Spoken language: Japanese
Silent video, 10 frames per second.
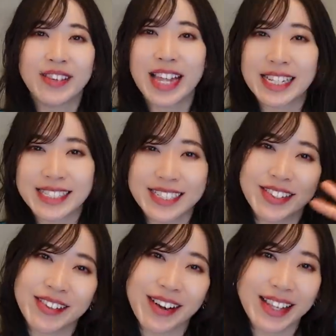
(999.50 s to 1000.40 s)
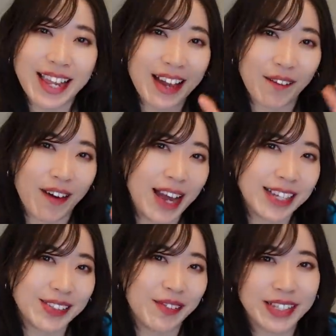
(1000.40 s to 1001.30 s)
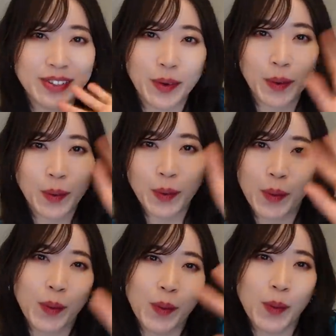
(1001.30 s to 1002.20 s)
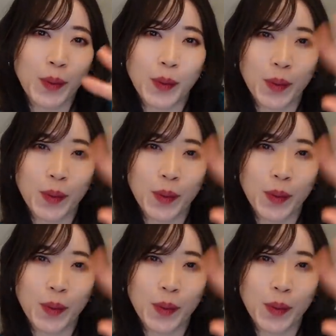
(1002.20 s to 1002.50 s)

また次の動画でお会いしましょう